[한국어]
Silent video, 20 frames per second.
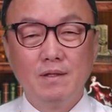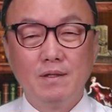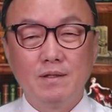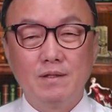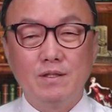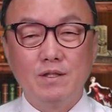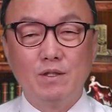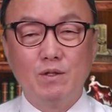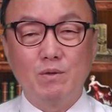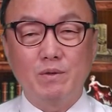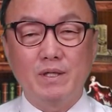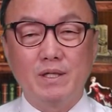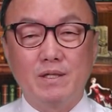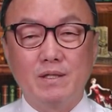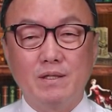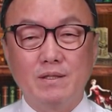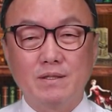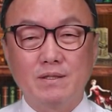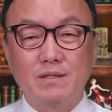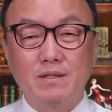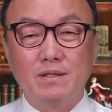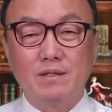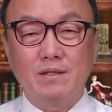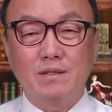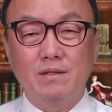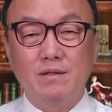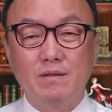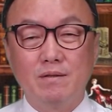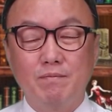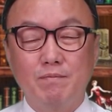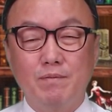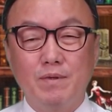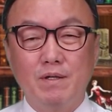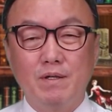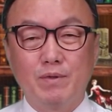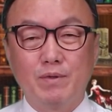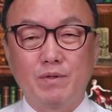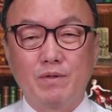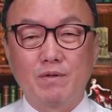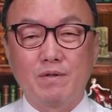더욱이 그것을
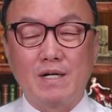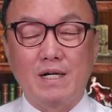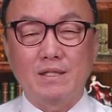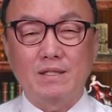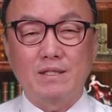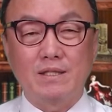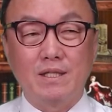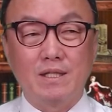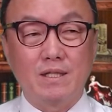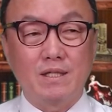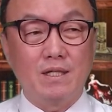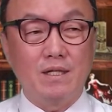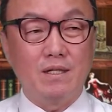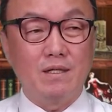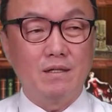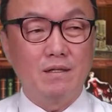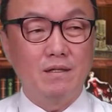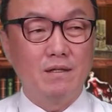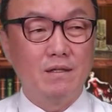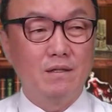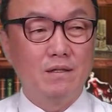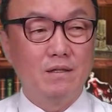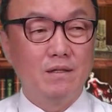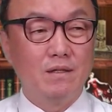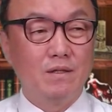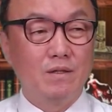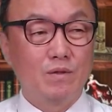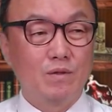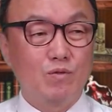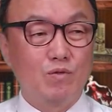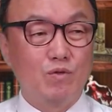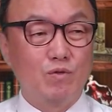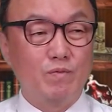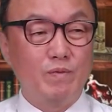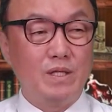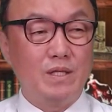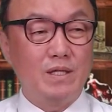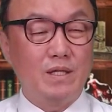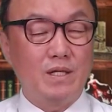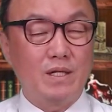법으로 강제하거나
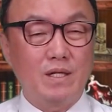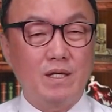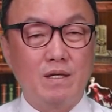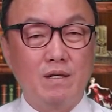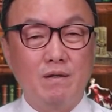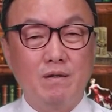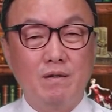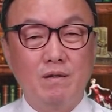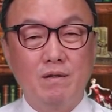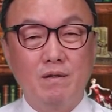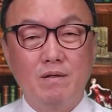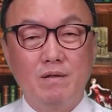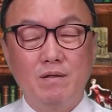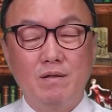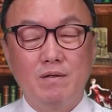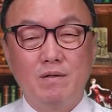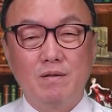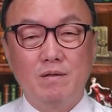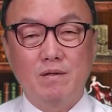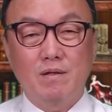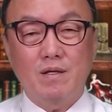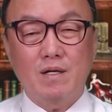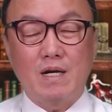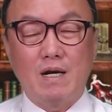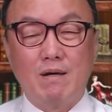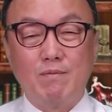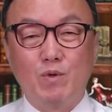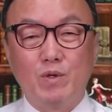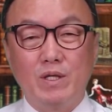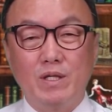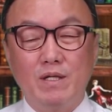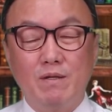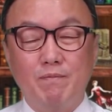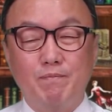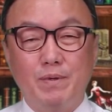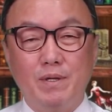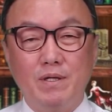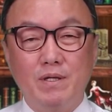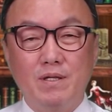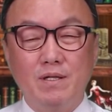국민들에게
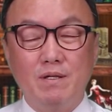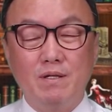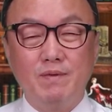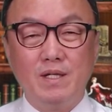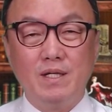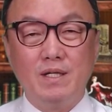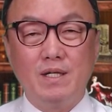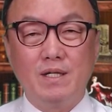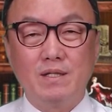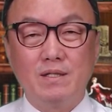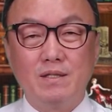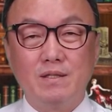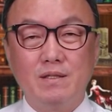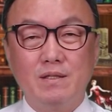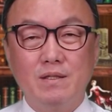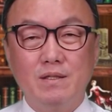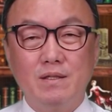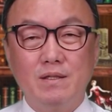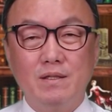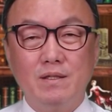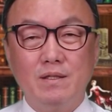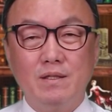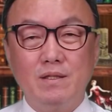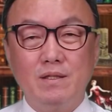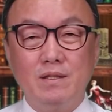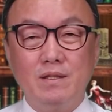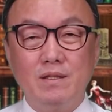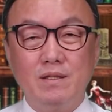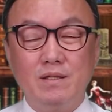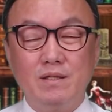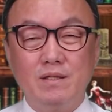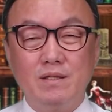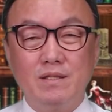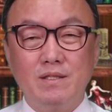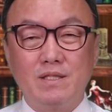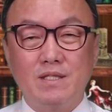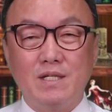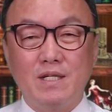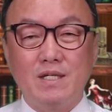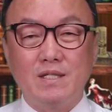감옥이니 벌금이니 하는
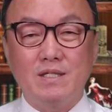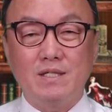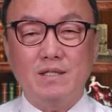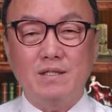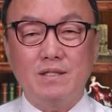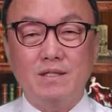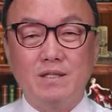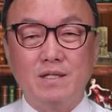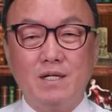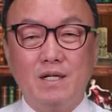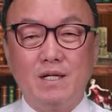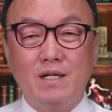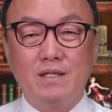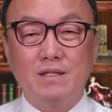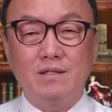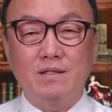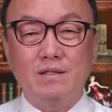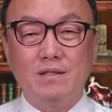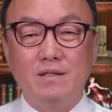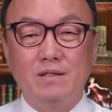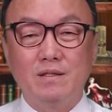이런 제재를 가하는